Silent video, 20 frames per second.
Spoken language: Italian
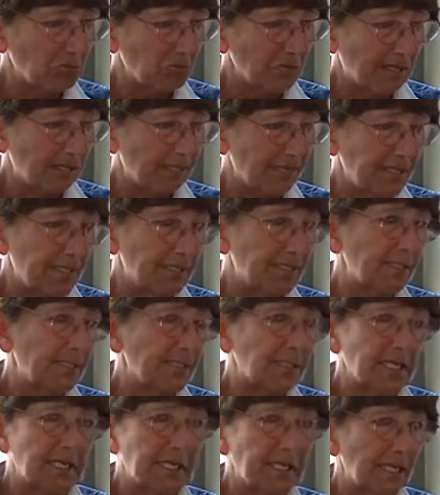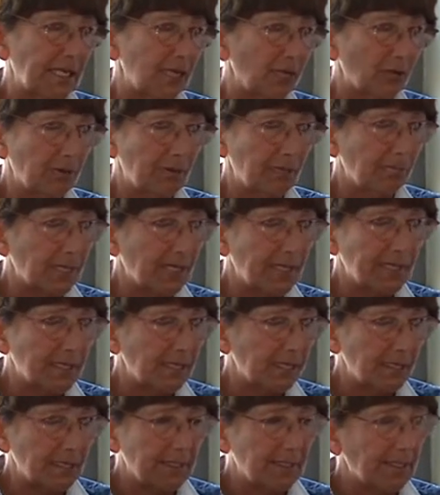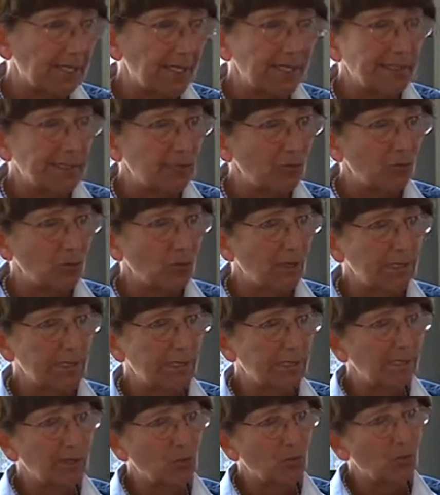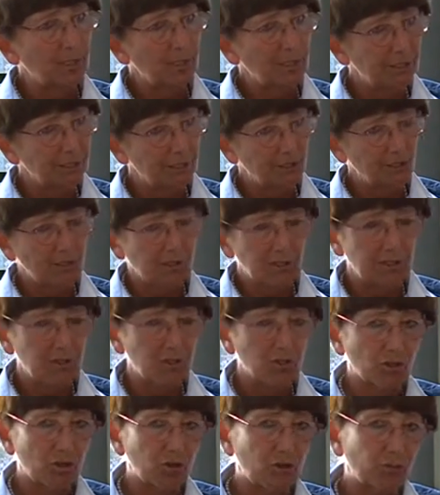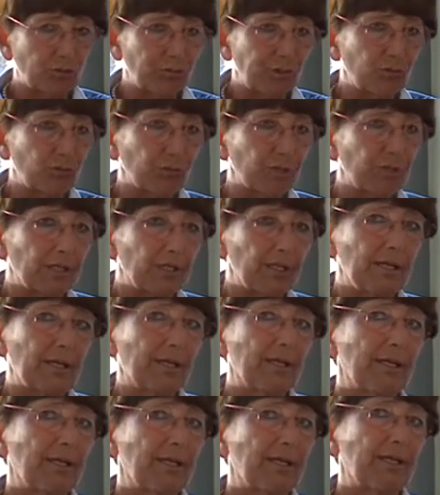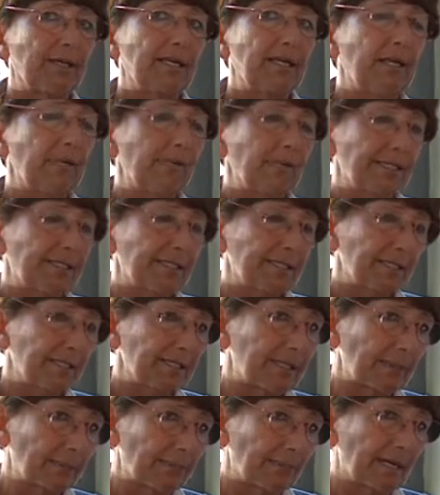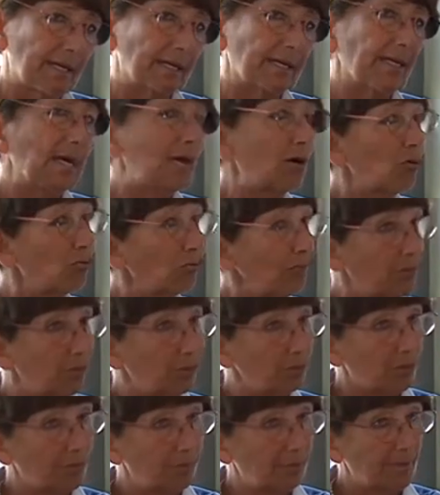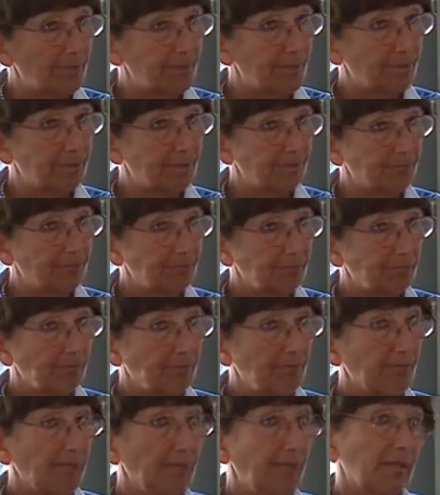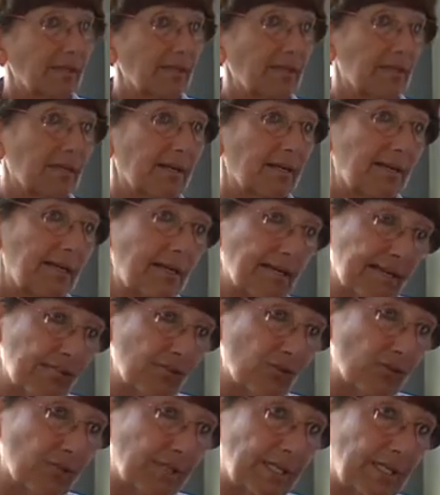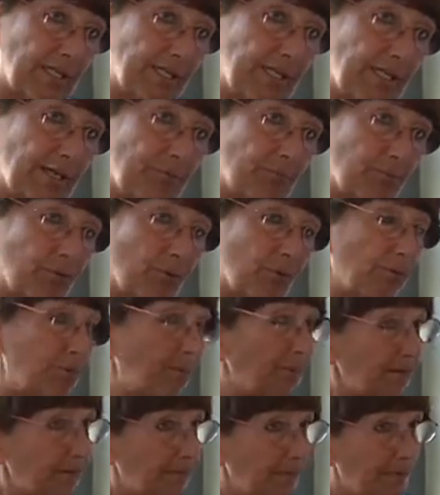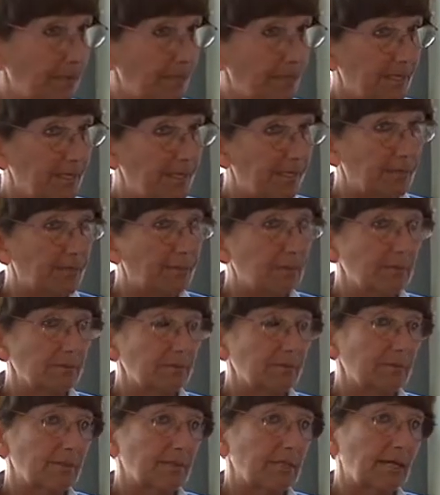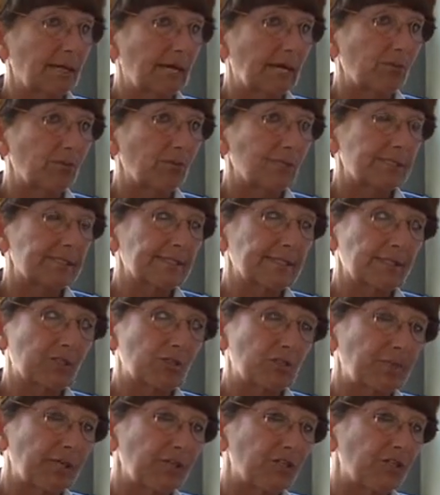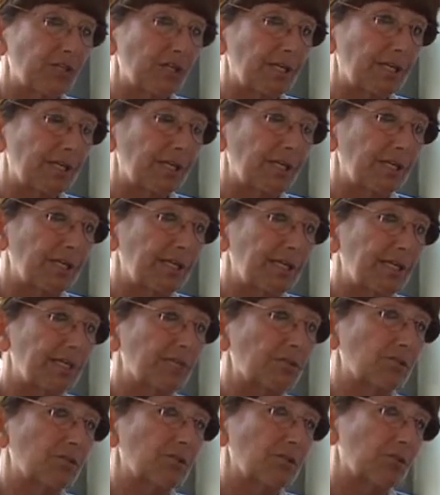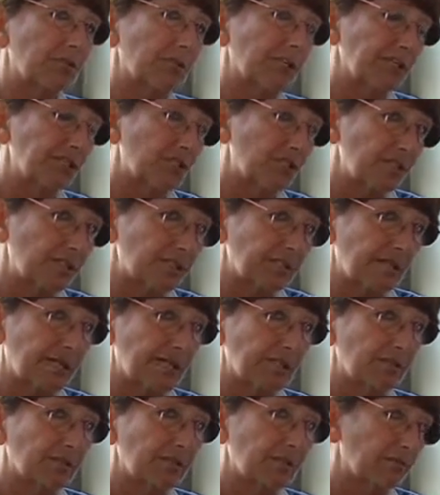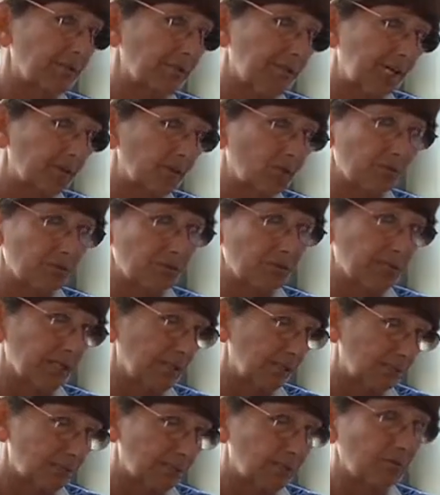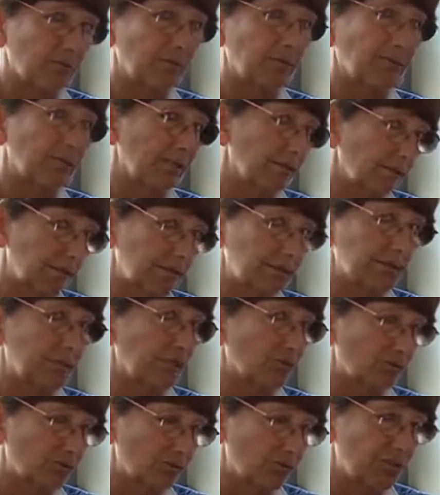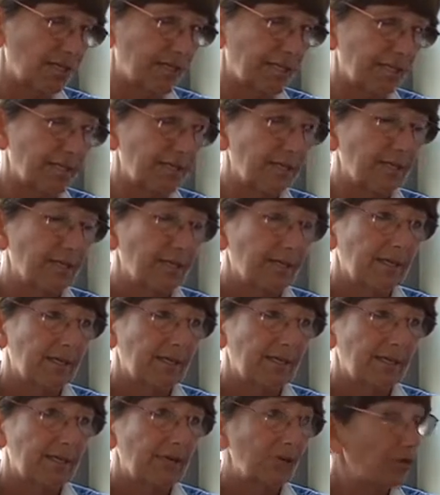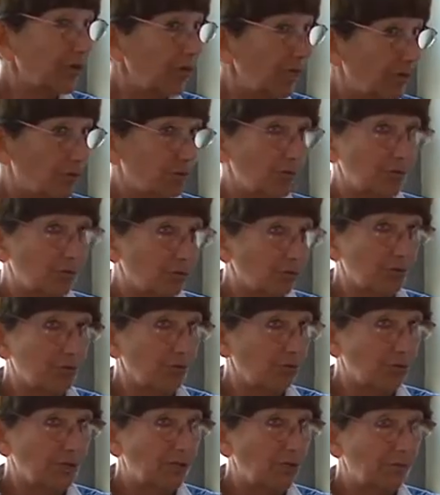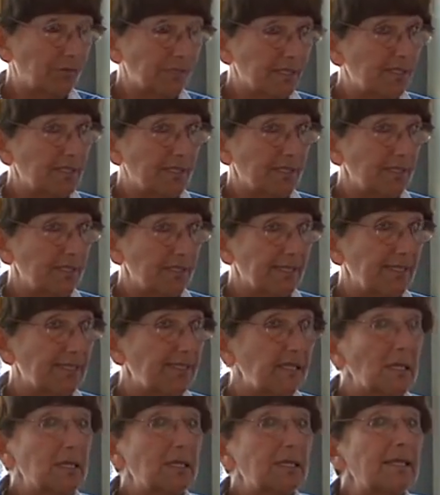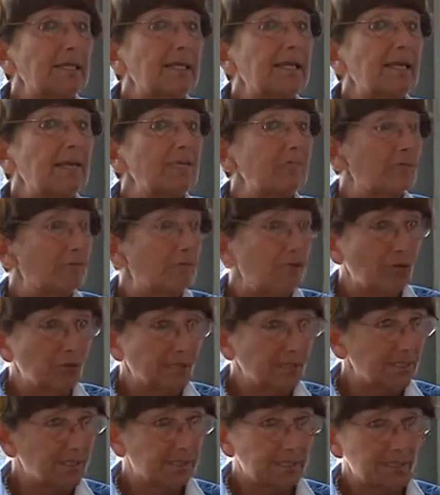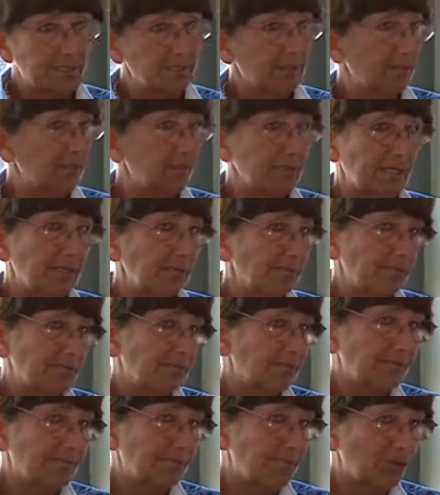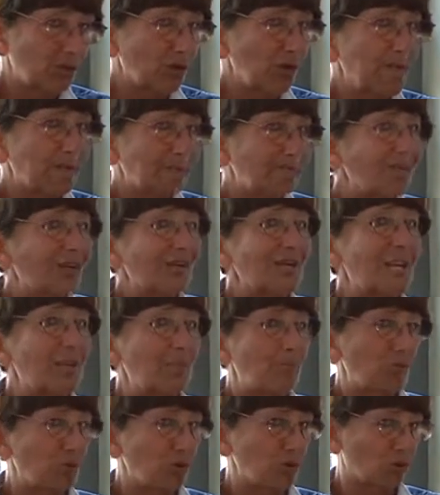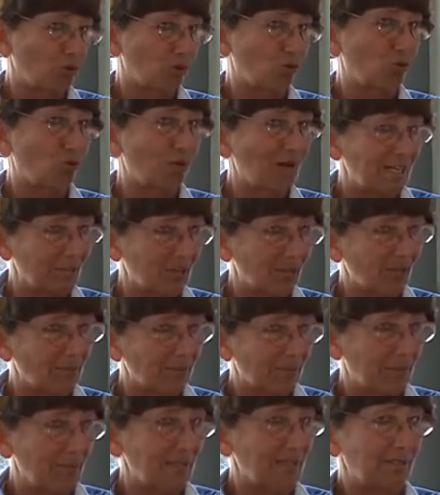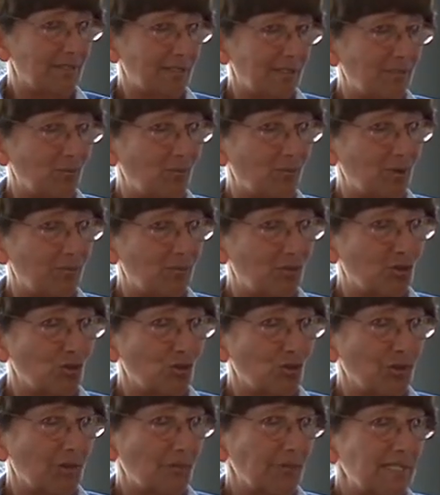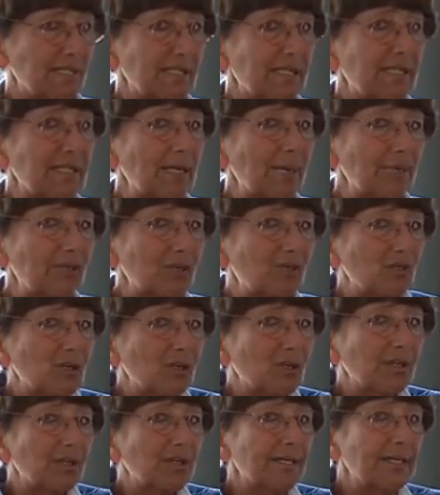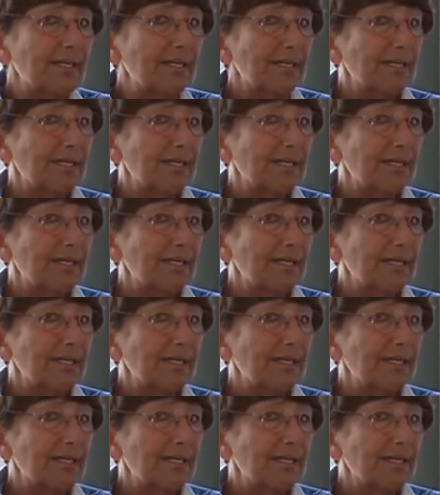una visita, credo in media in Italia, dura tra i 15 e i 18 minuti, il paziente parla un minuto e mezzo. Il resto del tempo parla il medico. Ha questa specie di disco registrato in cui racconta tutto quello che sta succedendo. Non è questo che vuole il paziente. Tante informazioni, non, non è poi questo veramente di cui ha bisogno. Il paziente ha bisogno